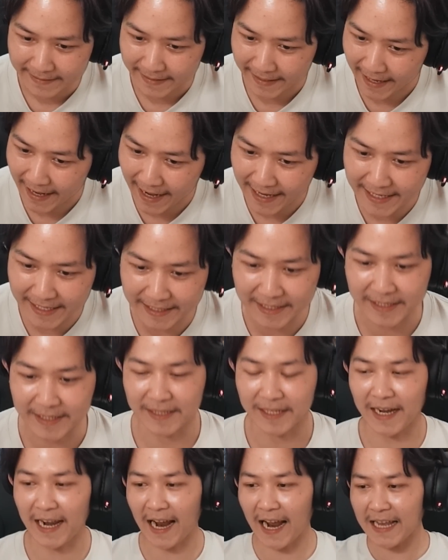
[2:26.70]
Tenang aja, Cil.
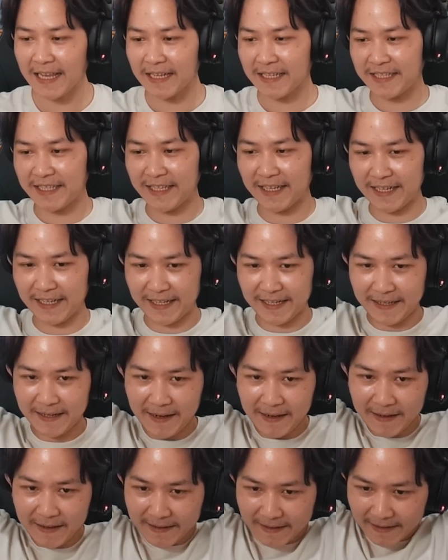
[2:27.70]
Tenang aja, Cil.
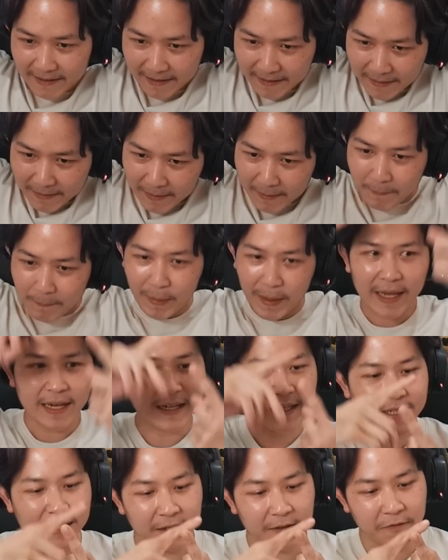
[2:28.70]

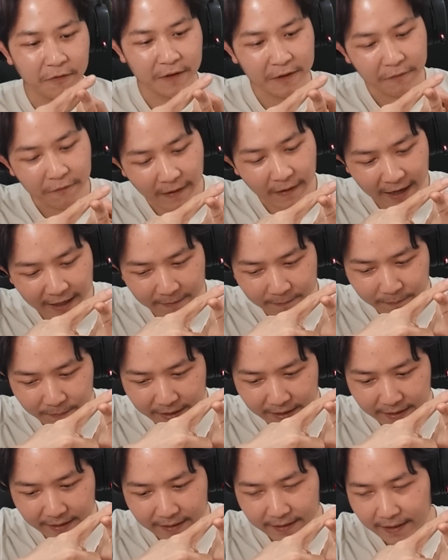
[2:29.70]
Persik free
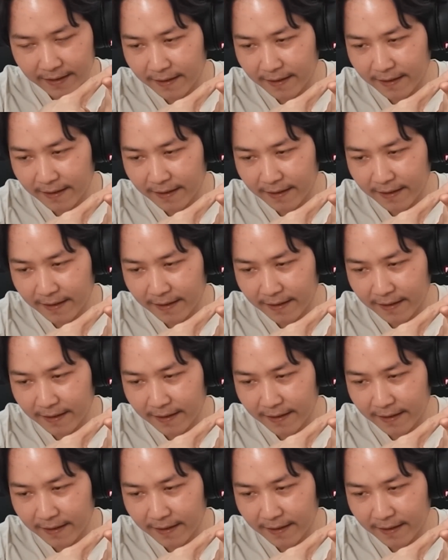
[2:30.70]
farming.